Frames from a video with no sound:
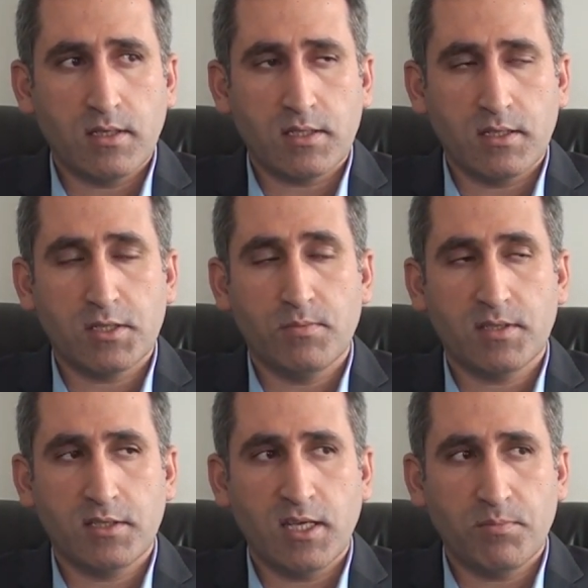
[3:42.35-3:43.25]

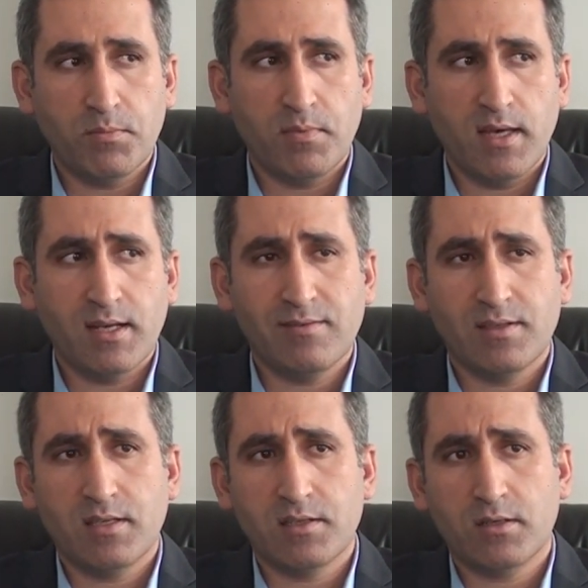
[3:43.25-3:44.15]
karşılaşmasını yapıp en
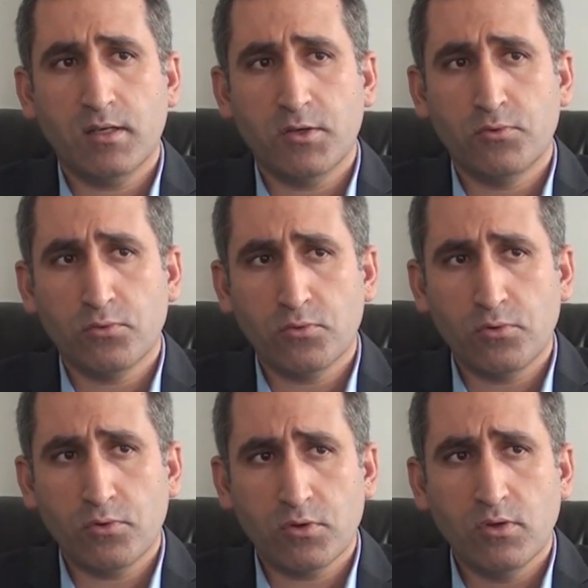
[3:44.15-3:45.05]
avantajlı kanunu
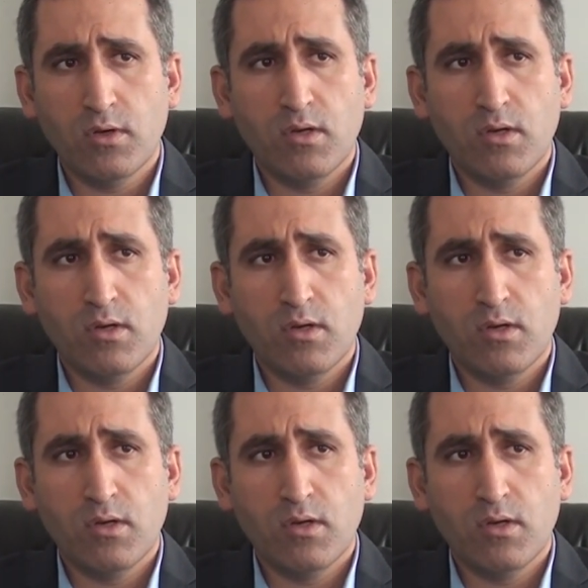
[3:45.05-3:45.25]
sunuyoruz.